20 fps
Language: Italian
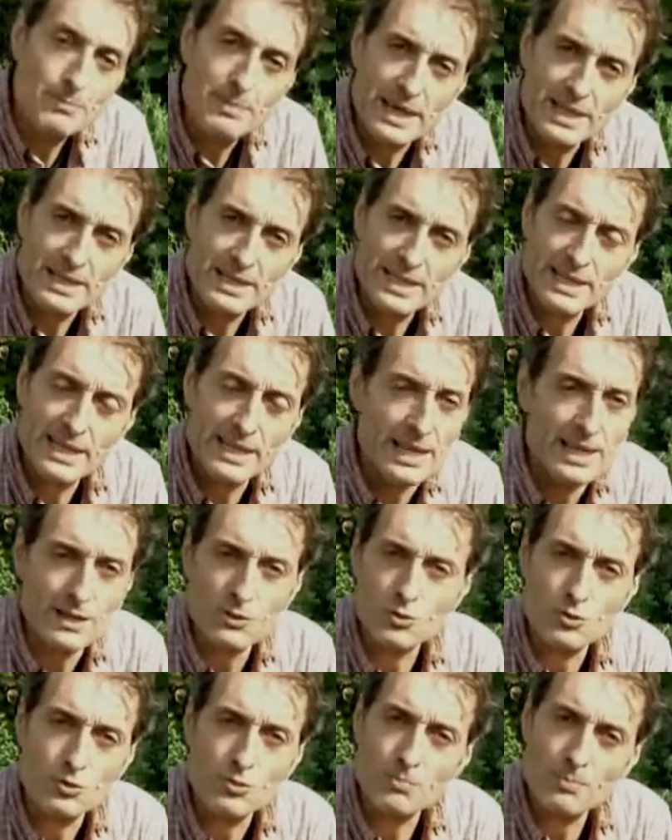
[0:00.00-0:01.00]
piante
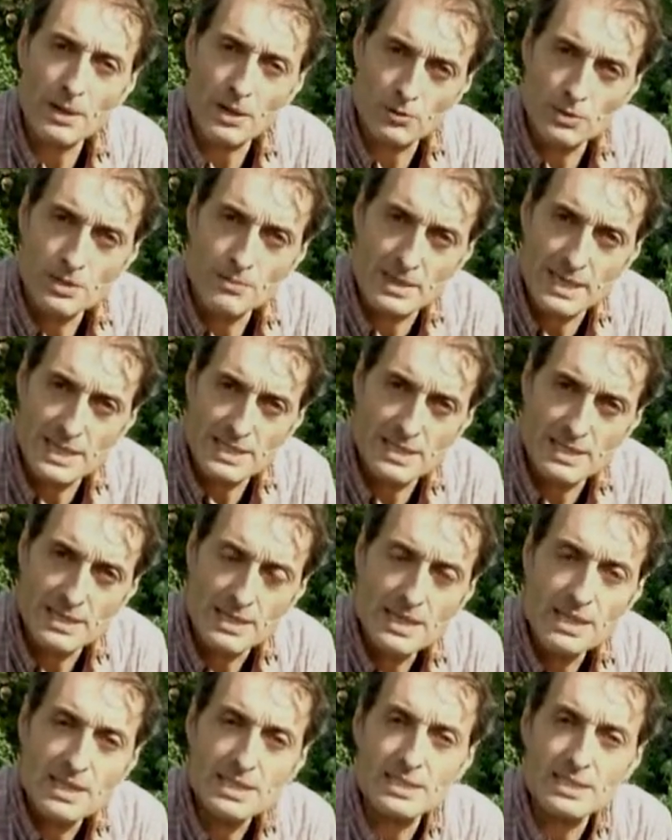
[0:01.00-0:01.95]
nell'arco di un paio di mesi.